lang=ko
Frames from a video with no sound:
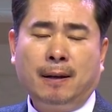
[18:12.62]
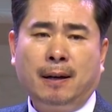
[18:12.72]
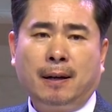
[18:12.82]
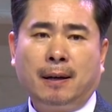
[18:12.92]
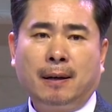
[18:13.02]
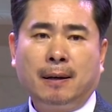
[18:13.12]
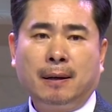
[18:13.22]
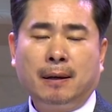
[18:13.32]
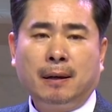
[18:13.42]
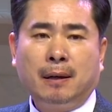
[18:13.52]
예.
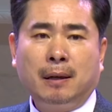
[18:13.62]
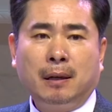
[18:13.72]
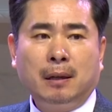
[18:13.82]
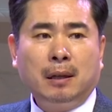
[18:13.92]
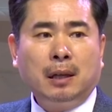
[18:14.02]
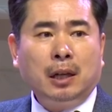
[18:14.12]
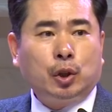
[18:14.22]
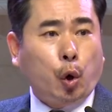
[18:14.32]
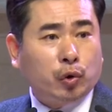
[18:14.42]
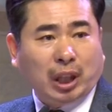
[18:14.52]

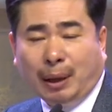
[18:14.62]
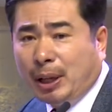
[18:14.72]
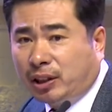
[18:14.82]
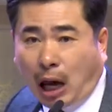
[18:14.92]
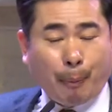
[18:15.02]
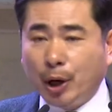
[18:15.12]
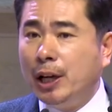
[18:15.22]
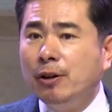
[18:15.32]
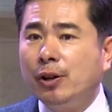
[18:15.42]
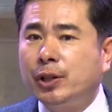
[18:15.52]
속 사람이
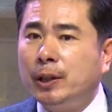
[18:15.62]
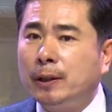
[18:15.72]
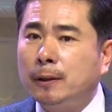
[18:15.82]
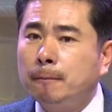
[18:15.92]
타버리는 거지.